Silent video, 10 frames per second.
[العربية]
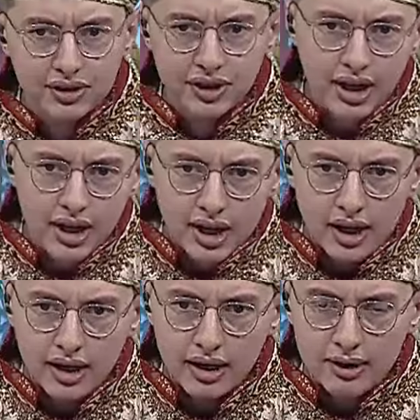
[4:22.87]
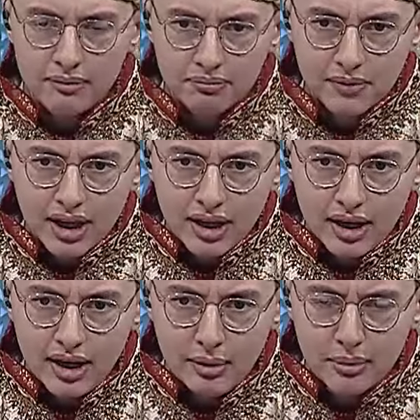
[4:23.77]
في آه،,
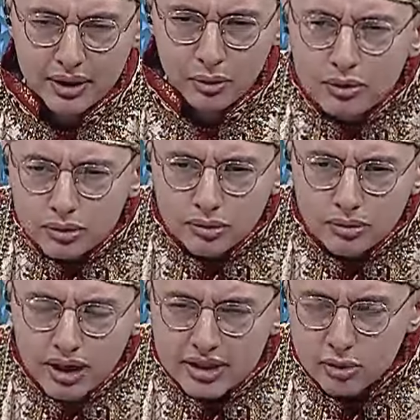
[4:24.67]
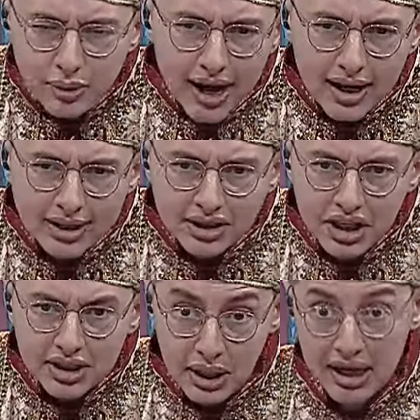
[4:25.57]
آه كنت لست بحالة
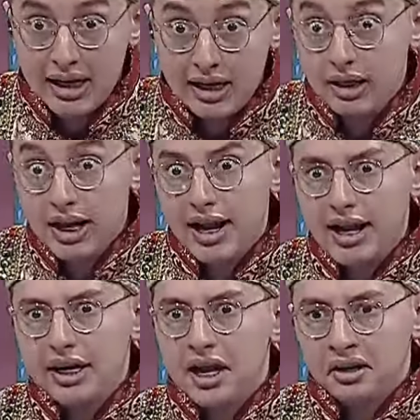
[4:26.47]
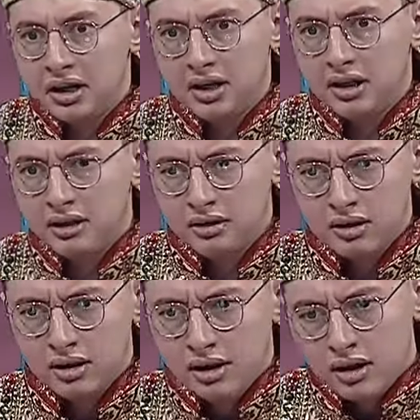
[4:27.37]
جيدة لكن لا يعني أنني
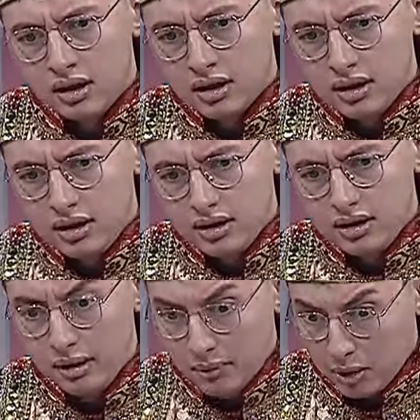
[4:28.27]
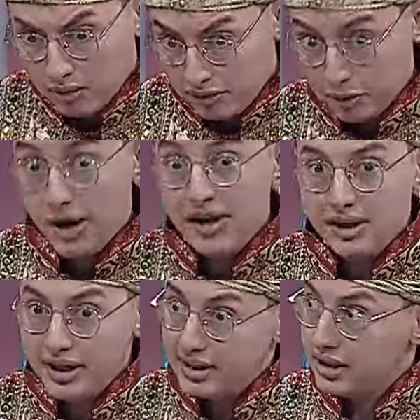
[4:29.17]
لم أكن في
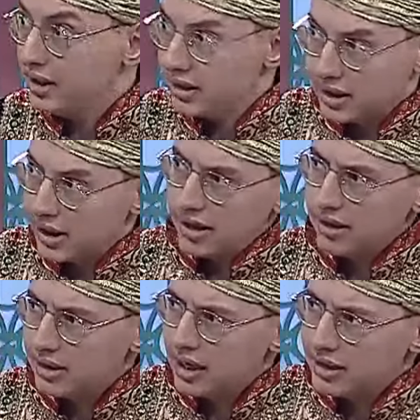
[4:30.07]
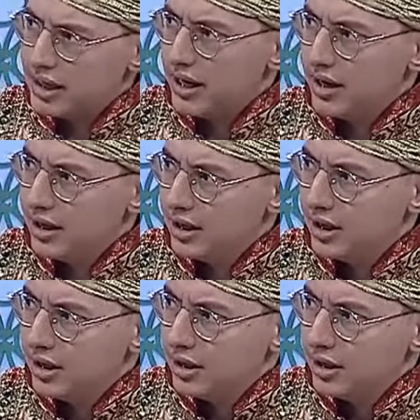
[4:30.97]
وعي ليست لتلك الدرجة يعني عيني